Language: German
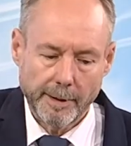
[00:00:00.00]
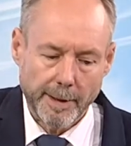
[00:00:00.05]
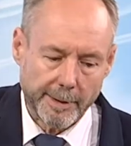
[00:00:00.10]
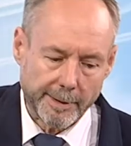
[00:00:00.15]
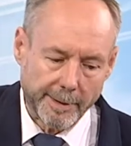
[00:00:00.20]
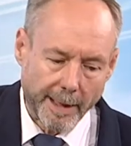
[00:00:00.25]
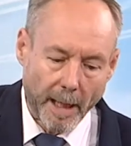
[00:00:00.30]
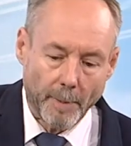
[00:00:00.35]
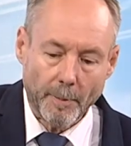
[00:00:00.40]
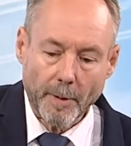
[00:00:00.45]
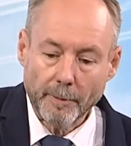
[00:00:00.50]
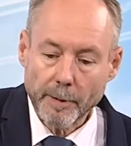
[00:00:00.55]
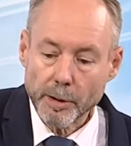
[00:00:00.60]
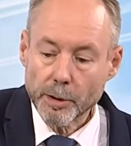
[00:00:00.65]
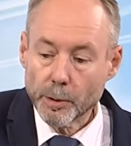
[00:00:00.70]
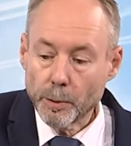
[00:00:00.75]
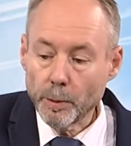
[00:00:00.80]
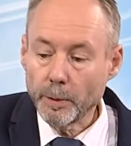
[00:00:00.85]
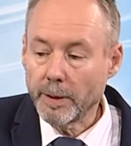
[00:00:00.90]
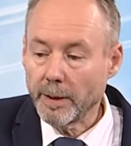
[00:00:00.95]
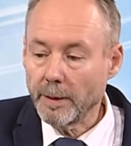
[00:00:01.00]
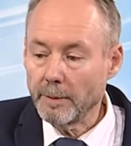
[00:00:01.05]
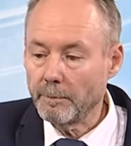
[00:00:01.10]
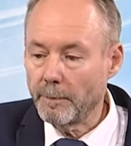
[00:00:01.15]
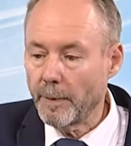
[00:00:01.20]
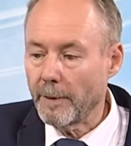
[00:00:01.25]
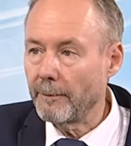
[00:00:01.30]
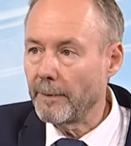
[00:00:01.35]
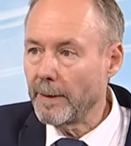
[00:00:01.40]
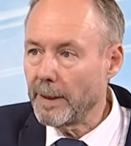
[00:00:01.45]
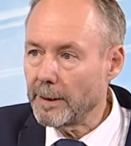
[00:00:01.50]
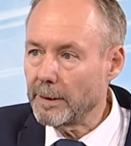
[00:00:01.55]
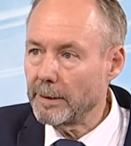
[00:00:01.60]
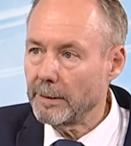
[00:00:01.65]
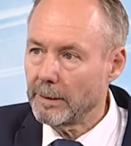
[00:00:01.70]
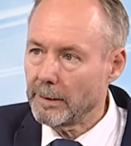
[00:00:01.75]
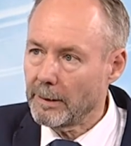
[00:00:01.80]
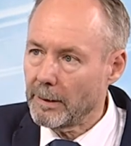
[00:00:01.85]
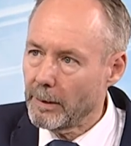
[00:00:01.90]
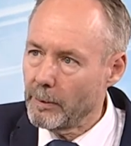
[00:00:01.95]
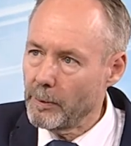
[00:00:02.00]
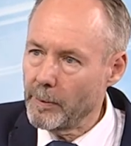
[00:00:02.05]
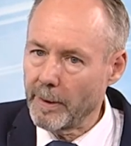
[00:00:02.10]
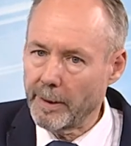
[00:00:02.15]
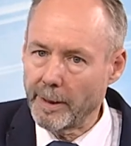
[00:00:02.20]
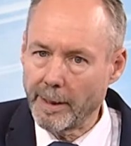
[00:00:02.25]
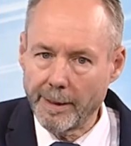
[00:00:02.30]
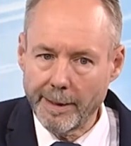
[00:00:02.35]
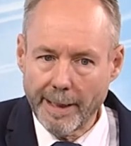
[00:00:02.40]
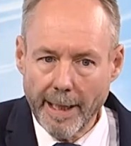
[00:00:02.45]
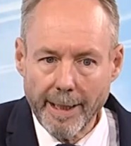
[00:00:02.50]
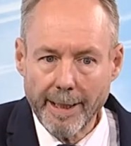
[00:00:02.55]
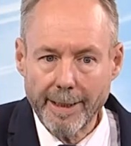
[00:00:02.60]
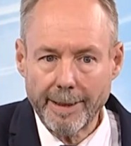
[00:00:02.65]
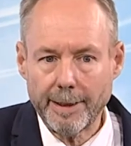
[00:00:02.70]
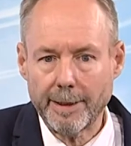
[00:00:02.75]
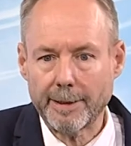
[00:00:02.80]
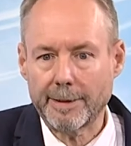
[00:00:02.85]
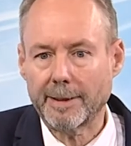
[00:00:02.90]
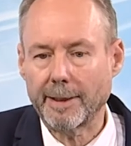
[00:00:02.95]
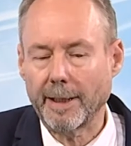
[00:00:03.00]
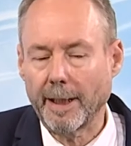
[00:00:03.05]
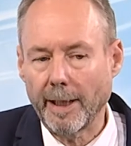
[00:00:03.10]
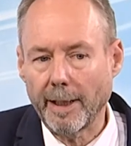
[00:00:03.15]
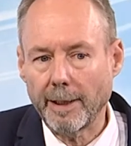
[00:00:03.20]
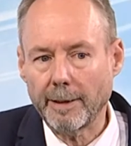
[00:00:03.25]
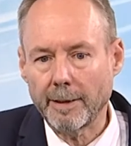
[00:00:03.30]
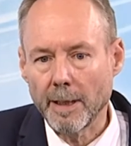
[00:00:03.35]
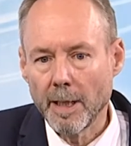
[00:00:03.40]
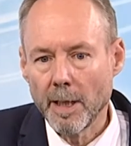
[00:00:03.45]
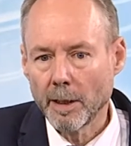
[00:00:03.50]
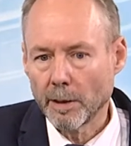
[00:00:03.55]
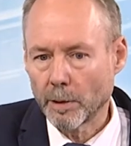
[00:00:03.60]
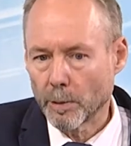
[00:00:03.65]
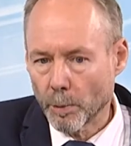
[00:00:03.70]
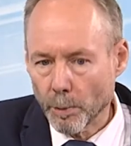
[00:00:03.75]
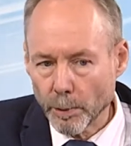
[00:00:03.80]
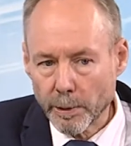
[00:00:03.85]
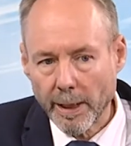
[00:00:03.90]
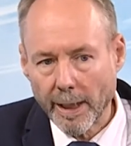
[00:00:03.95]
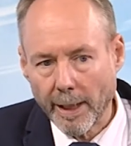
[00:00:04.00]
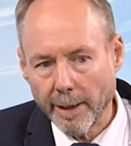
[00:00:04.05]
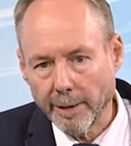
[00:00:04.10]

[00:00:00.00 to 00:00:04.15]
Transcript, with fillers: jetzt haben aber Studien bewiesen über die Länge der Zeit, große